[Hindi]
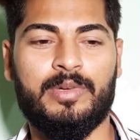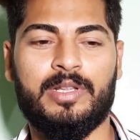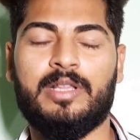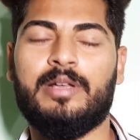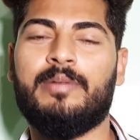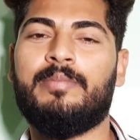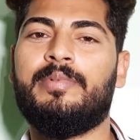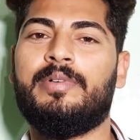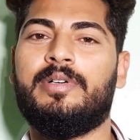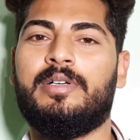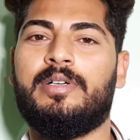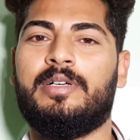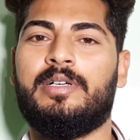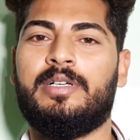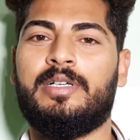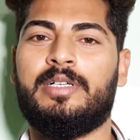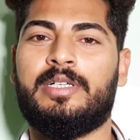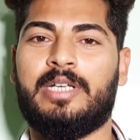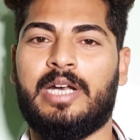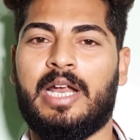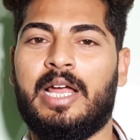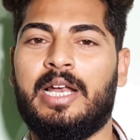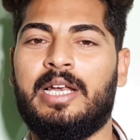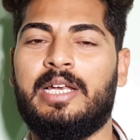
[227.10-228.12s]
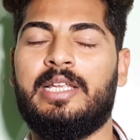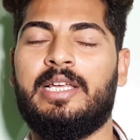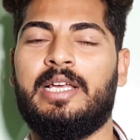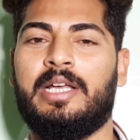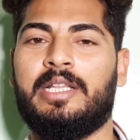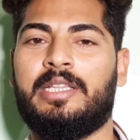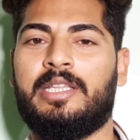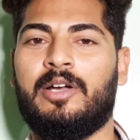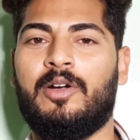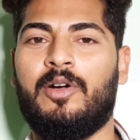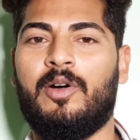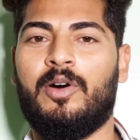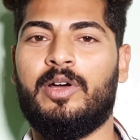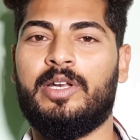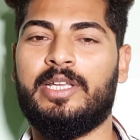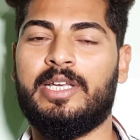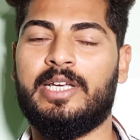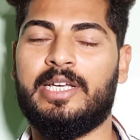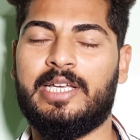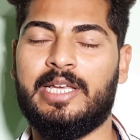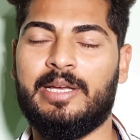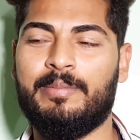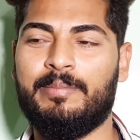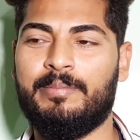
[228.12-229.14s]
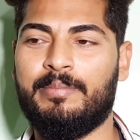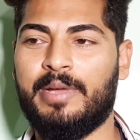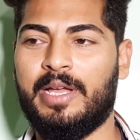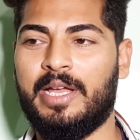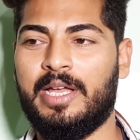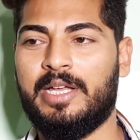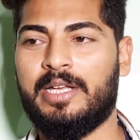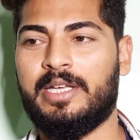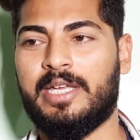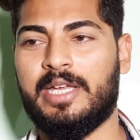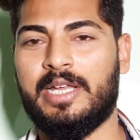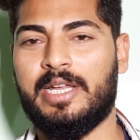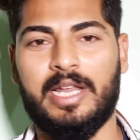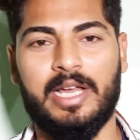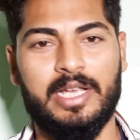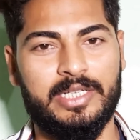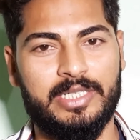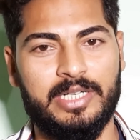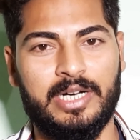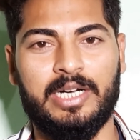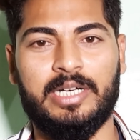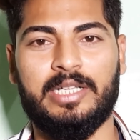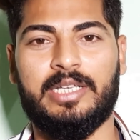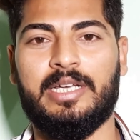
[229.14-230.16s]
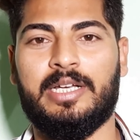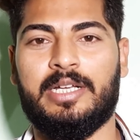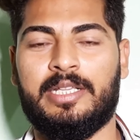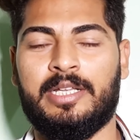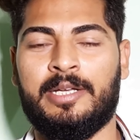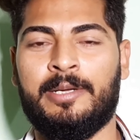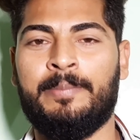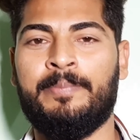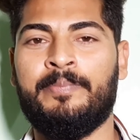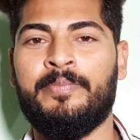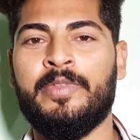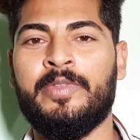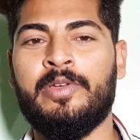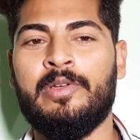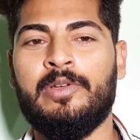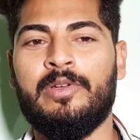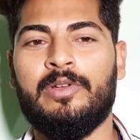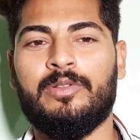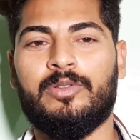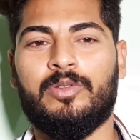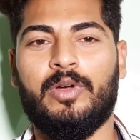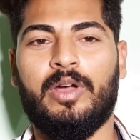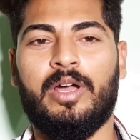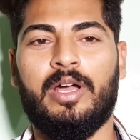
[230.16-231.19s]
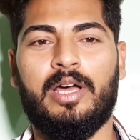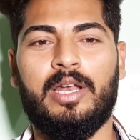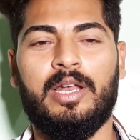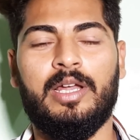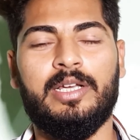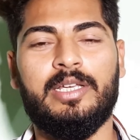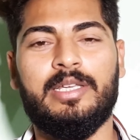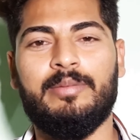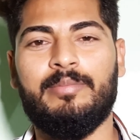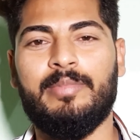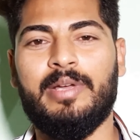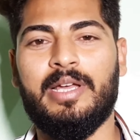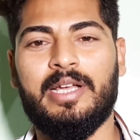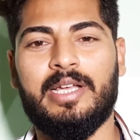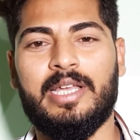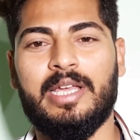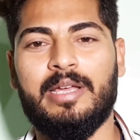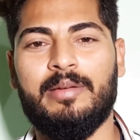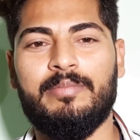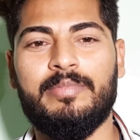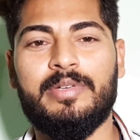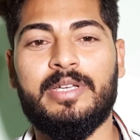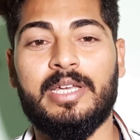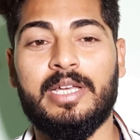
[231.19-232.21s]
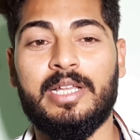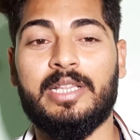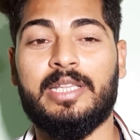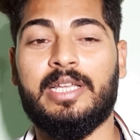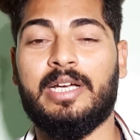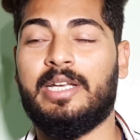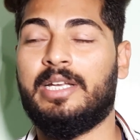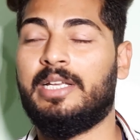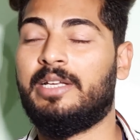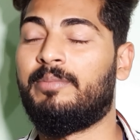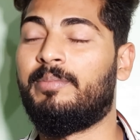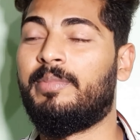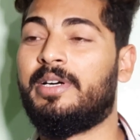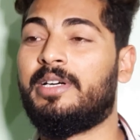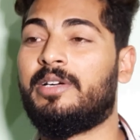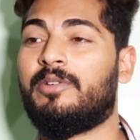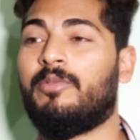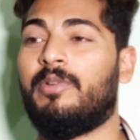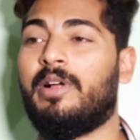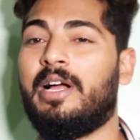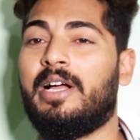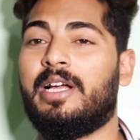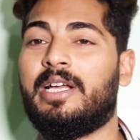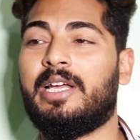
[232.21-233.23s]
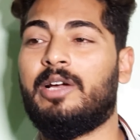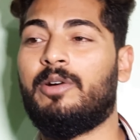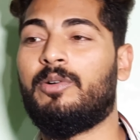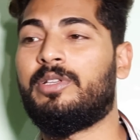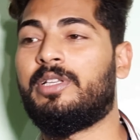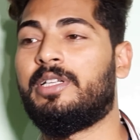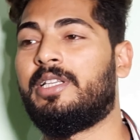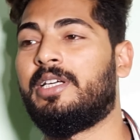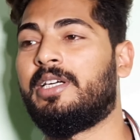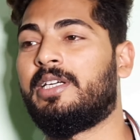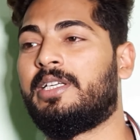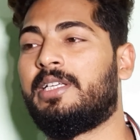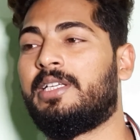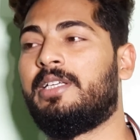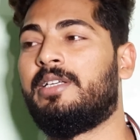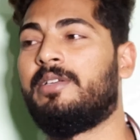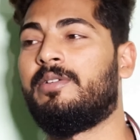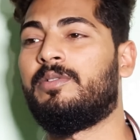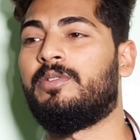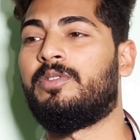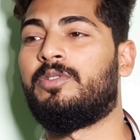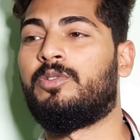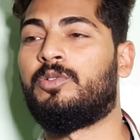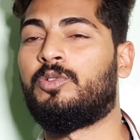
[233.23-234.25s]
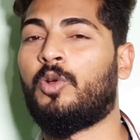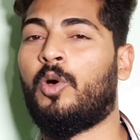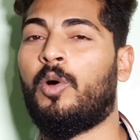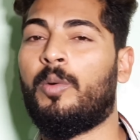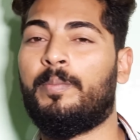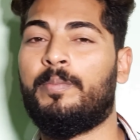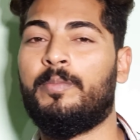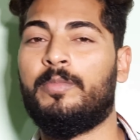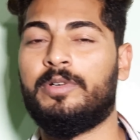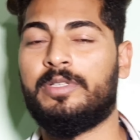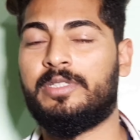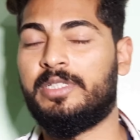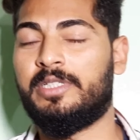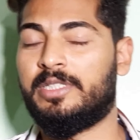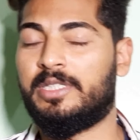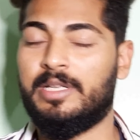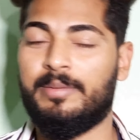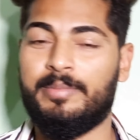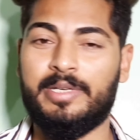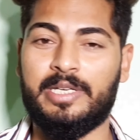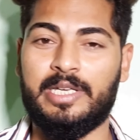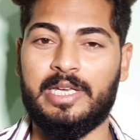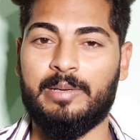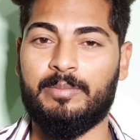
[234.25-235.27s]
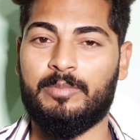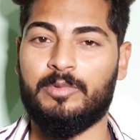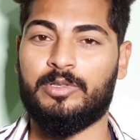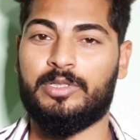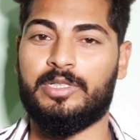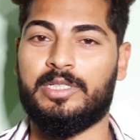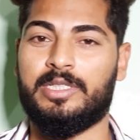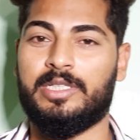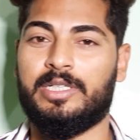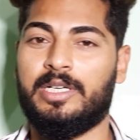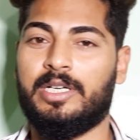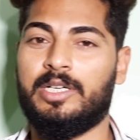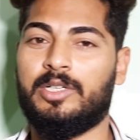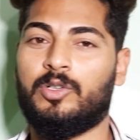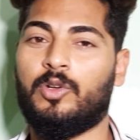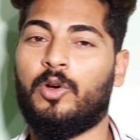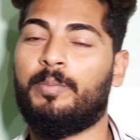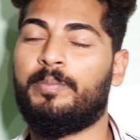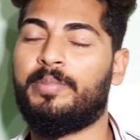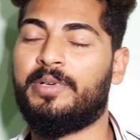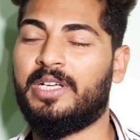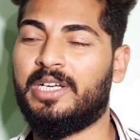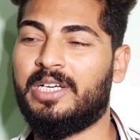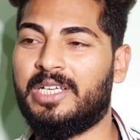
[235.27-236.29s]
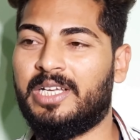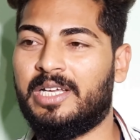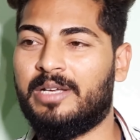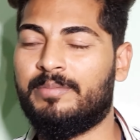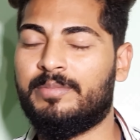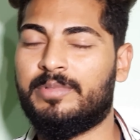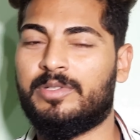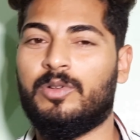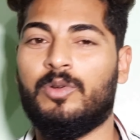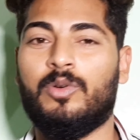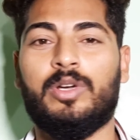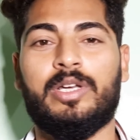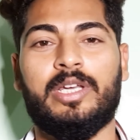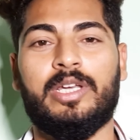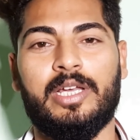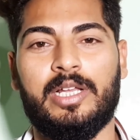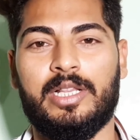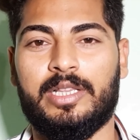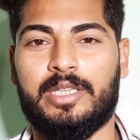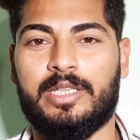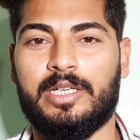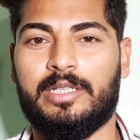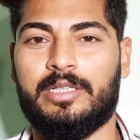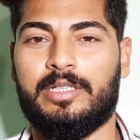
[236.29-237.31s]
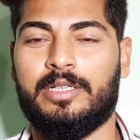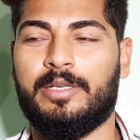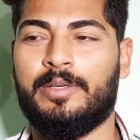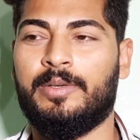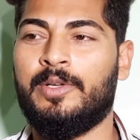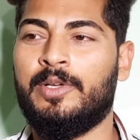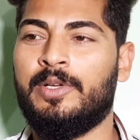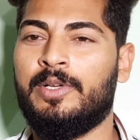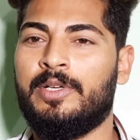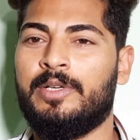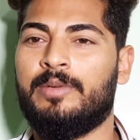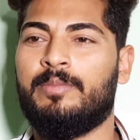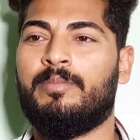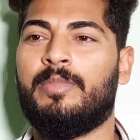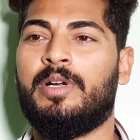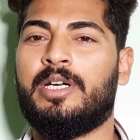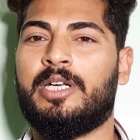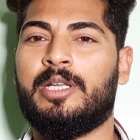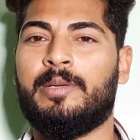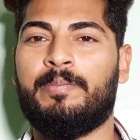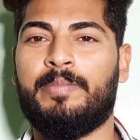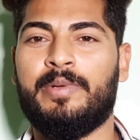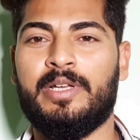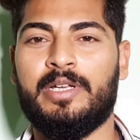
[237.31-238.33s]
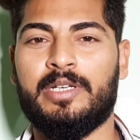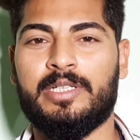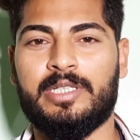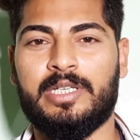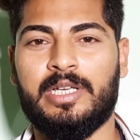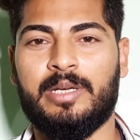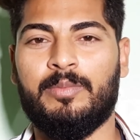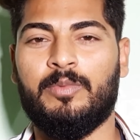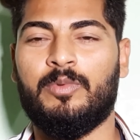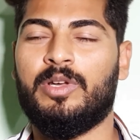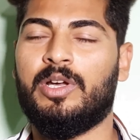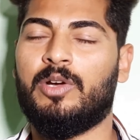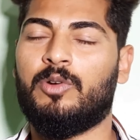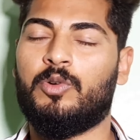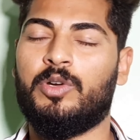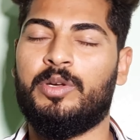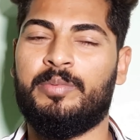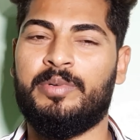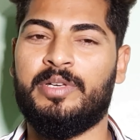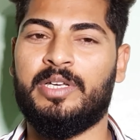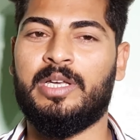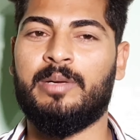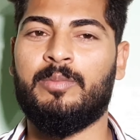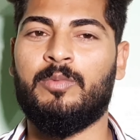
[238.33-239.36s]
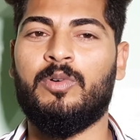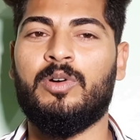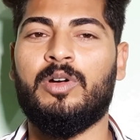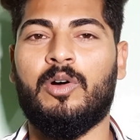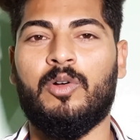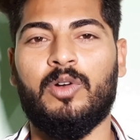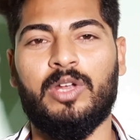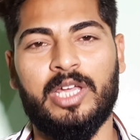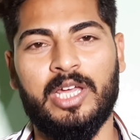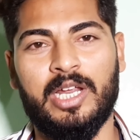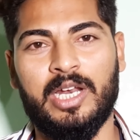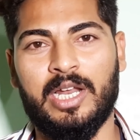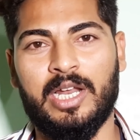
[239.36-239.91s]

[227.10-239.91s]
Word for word: मतलब ट्रायल लिया था और ये गेम मैं खेलना स्टार्ट किया था तो हालांकि मैं गेम खेलता नहीं बट वहाँ क्या होता था कि टॉप मोस्ट जितने भी गेम होते थे ना टॉप टेन गेम्स लोग खेलते थे मल्टीप्लेयर्स गेम हो या कोई भी गेम हो और